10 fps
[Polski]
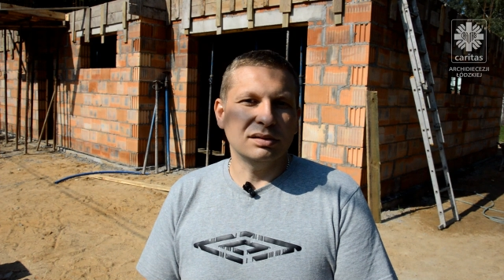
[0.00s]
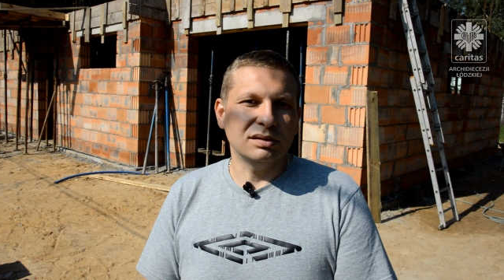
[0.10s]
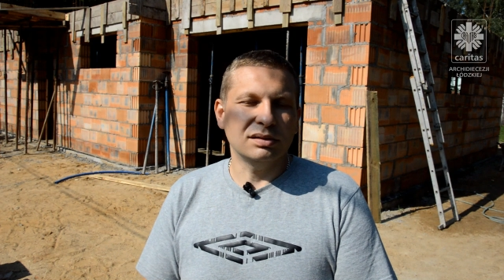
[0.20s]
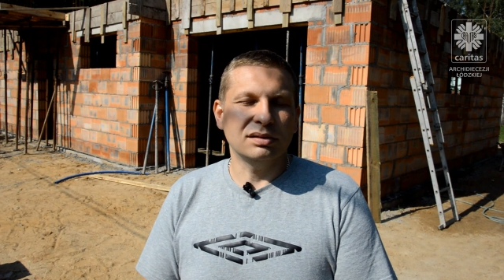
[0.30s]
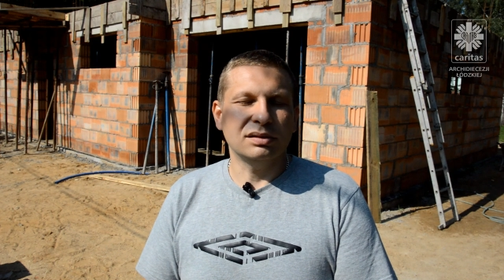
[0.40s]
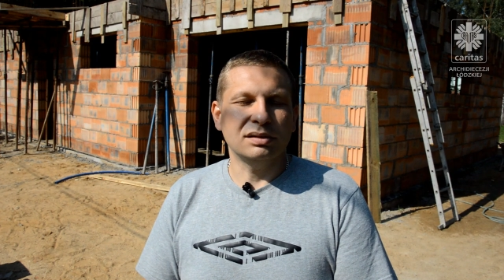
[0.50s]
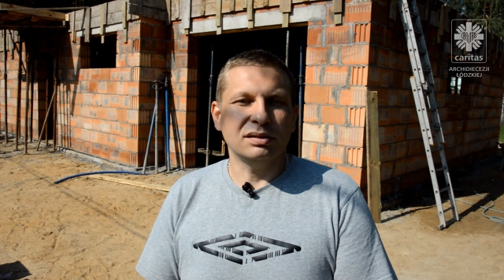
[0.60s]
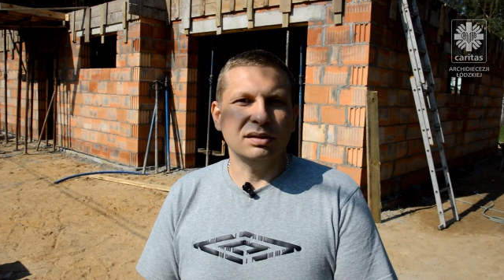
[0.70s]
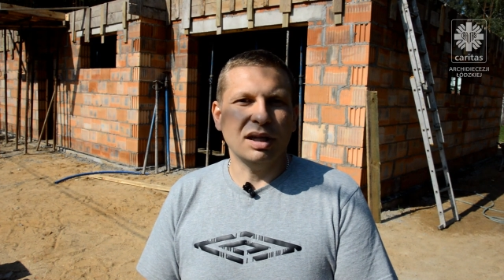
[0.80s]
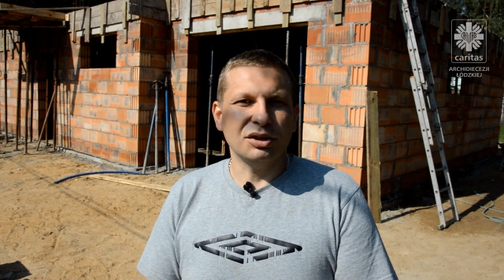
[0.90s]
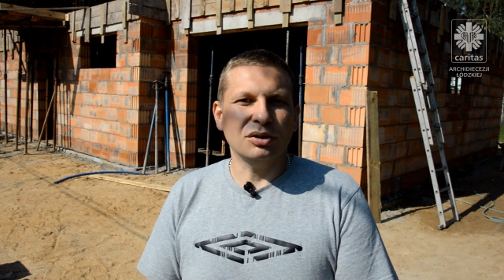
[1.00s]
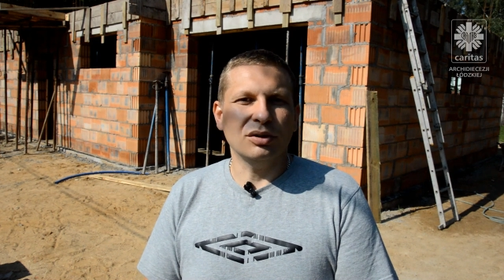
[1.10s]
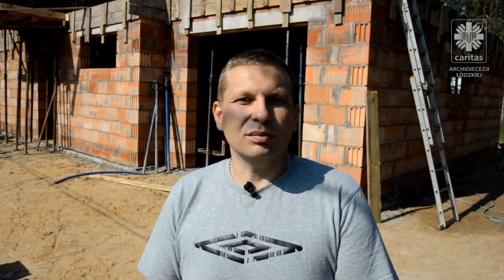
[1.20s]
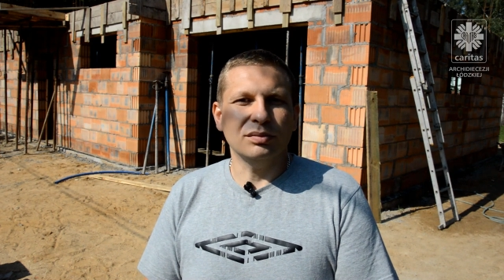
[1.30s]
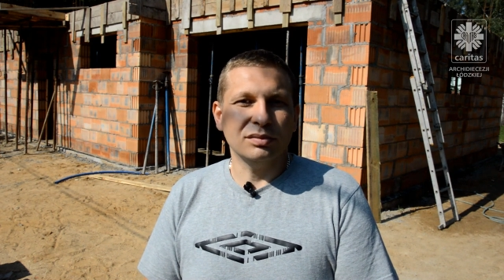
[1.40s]
z
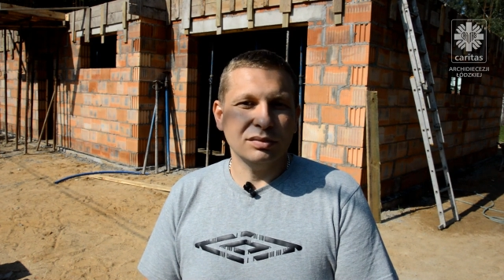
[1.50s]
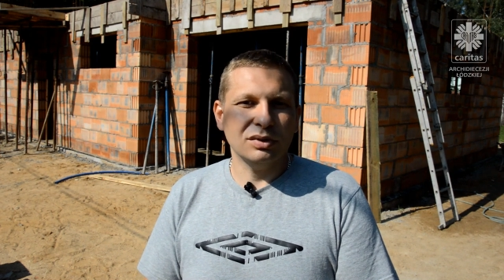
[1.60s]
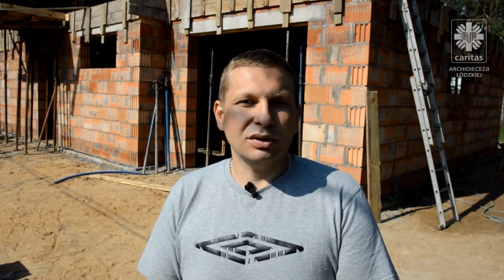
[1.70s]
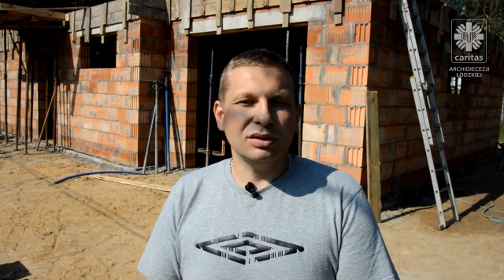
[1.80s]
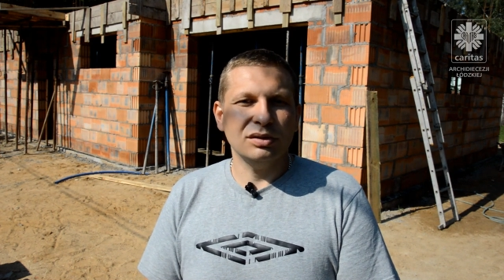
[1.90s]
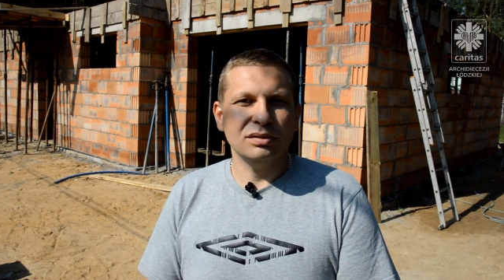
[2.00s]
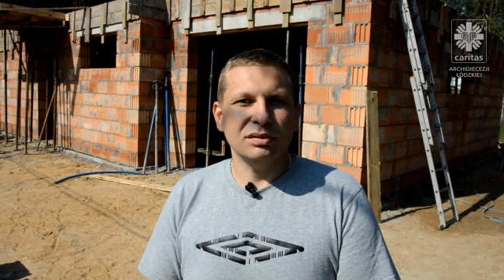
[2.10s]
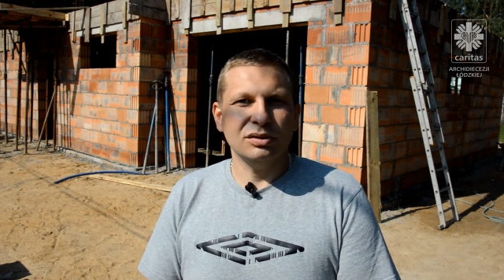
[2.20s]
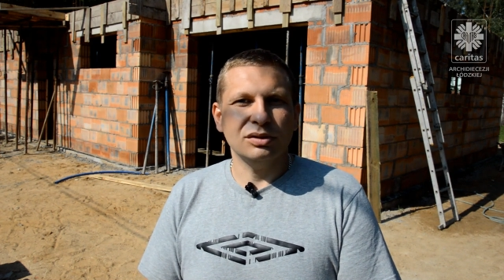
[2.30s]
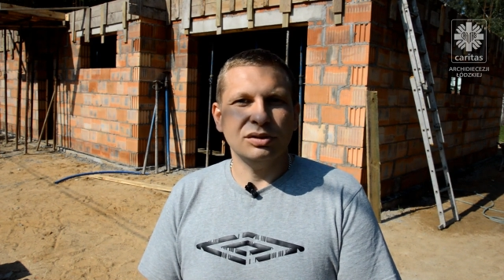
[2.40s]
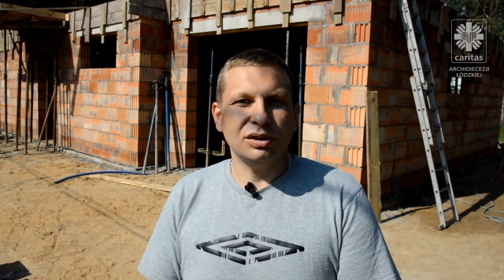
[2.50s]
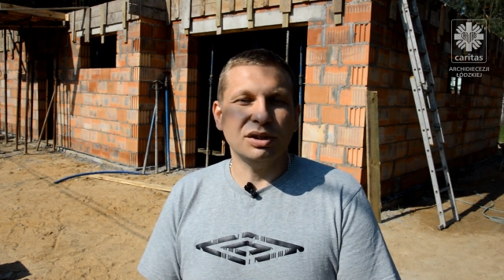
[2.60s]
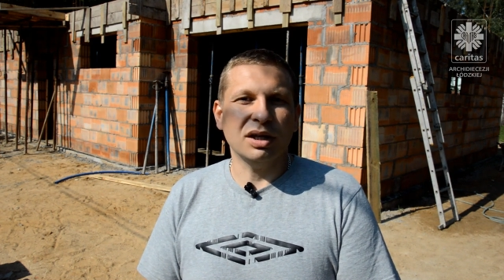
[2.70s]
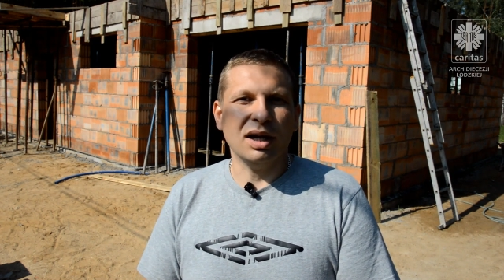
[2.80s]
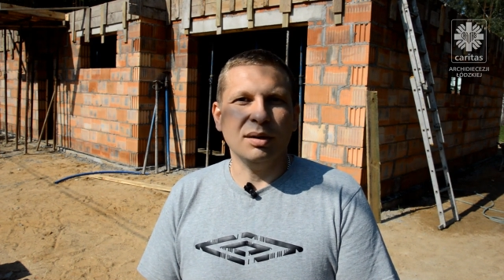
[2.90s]
Zasią, no i
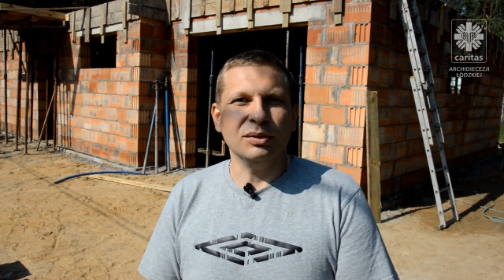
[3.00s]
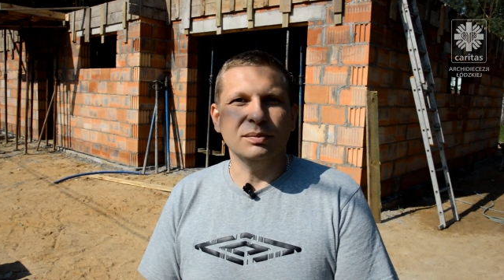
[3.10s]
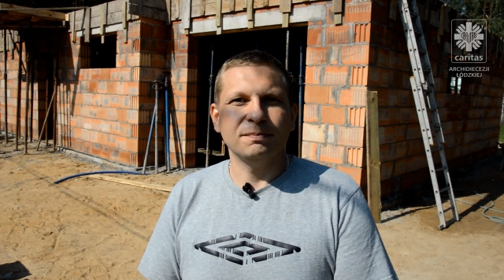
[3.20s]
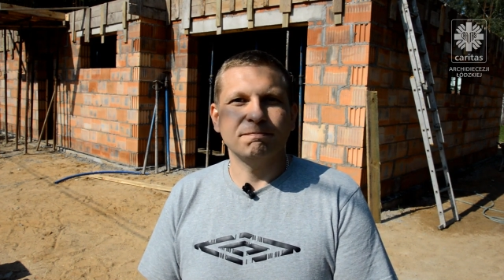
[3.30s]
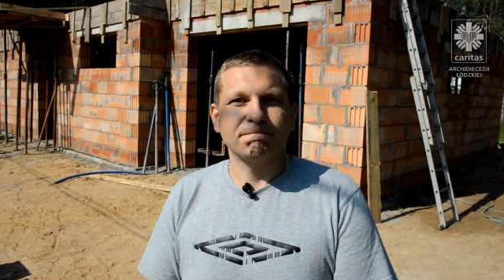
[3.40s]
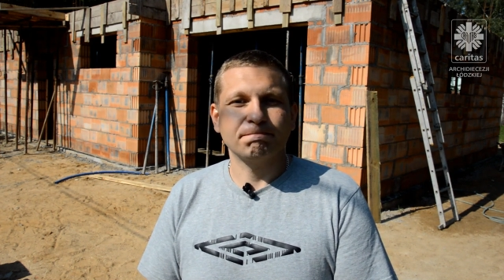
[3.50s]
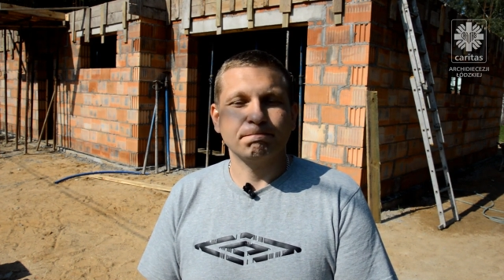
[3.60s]
z dzieciakami.